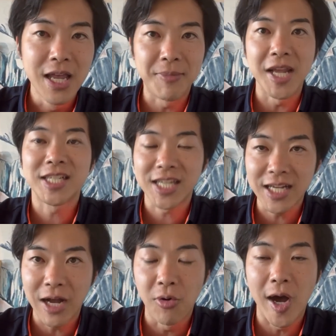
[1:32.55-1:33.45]
やっぱ歴史
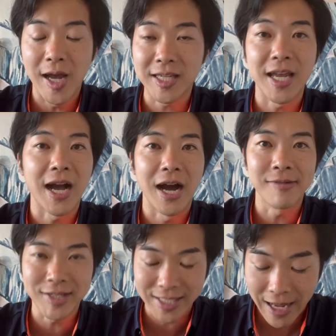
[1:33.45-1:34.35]
的な背景があ
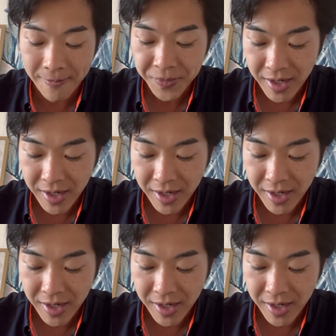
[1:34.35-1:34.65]
りまして、